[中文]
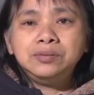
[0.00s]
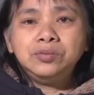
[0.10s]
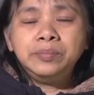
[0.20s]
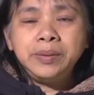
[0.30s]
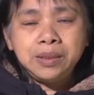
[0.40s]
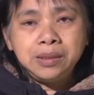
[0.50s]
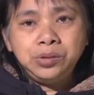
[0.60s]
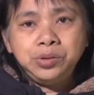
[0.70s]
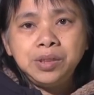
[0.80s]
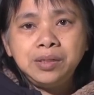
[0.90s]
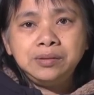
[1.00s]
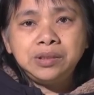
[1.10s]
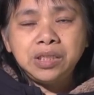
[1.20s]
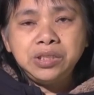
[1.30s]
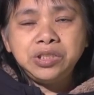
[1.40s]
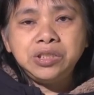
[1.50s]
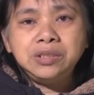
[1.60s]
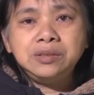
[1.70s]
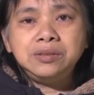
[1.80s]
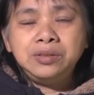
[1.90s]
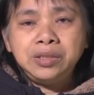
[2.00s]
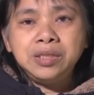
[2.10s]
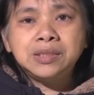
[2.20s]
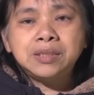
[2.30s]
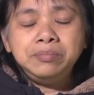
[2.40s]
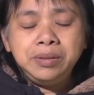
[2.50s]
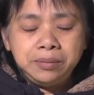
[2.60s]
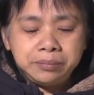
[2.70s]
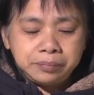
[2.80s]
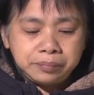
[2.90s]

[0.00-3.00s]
我们更需要珍惜人的生命。